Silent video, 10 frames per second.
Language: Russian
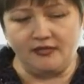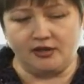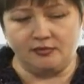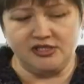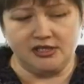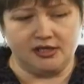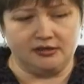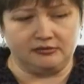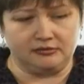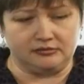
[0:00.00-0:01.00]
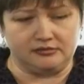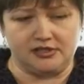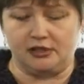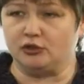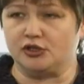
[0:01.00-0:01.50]
а, места э,
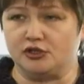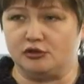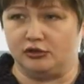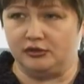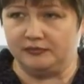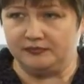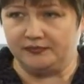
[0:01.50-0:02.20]
зеленых зон,